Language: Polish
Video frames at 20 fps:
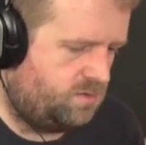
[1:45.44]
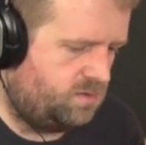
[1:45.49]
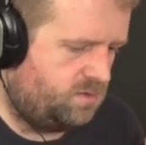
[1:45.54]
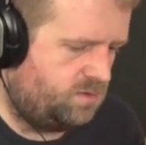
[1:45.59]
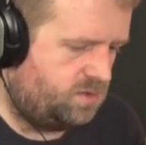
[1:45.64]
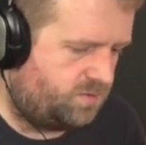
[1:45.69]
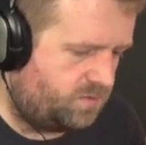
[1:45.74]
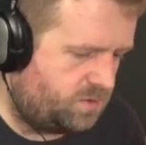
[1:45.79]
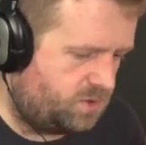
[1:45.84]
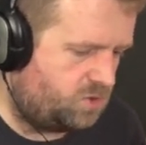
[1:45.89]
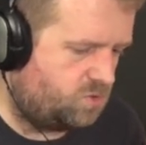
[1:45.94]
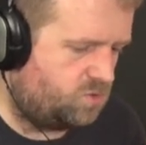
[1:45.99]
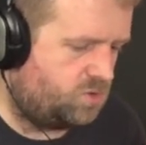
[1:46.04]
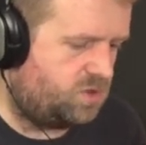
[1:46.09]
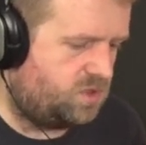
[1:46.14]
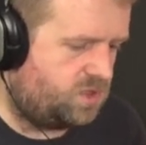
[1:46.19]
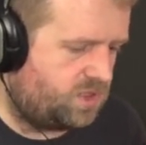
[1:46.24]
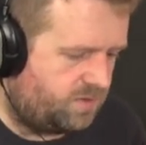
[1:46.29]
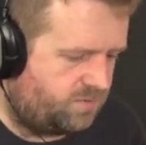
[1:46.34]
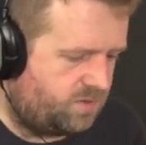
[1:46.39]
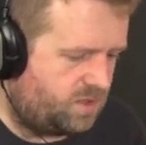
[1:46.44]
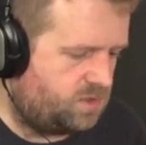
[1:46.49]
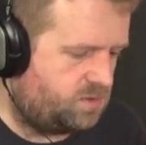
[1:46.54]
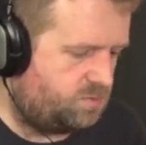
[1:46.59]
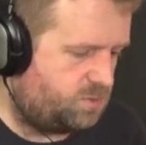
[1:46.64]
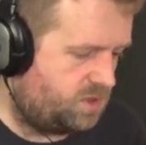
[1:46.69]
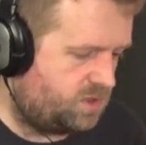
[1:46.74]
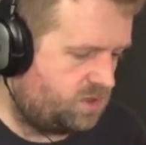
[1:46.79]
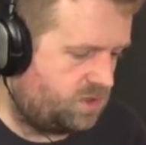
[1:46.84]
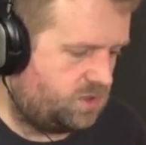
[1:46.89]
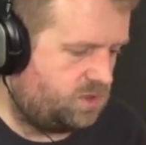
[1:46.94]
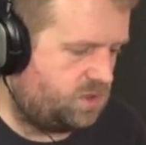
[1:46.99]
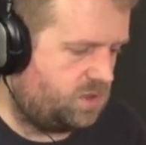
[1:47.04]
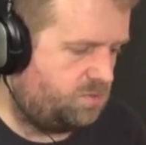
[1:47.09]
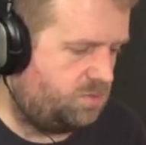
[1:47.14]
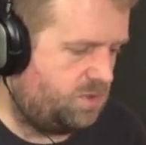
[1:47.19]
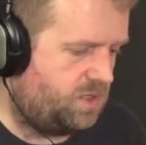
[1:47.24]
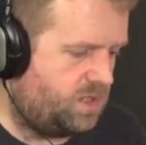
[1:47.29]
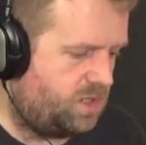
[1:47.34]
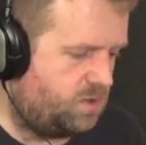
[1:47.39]

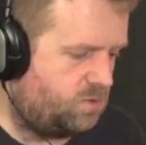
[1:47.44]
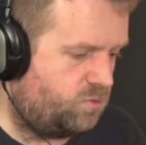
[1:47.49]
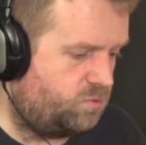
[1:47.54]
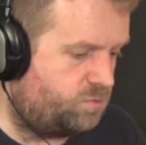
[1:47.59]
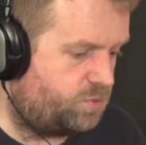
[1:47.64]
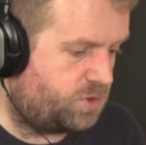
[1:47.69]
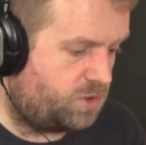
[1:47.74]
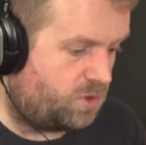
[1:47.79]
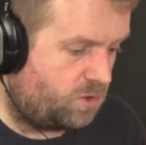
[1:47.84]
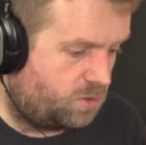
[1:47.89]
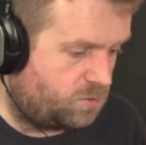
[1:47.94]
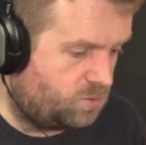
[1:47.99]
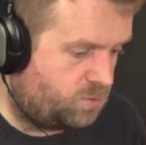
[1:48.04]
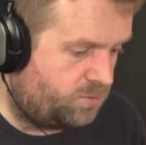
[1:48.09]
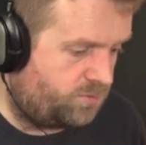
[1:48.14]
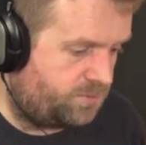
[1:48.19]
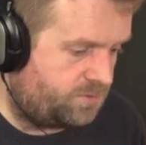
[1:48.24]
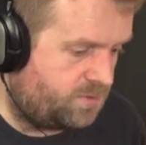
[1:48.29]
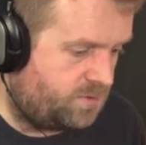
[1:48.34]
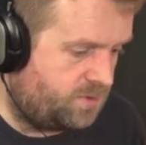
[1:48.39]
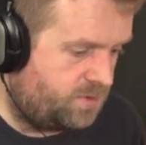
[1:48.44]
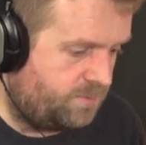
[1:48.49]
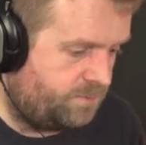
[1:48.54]
99,6 miliardów przychodów,